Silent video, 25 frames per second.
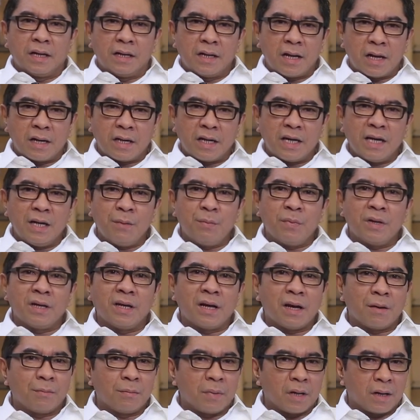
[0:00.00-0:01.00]
Dan ini
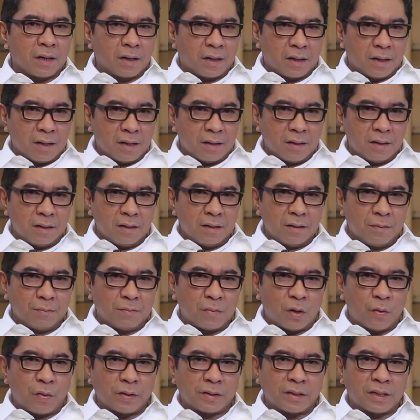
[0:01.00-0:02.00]
menggambarkan bahwa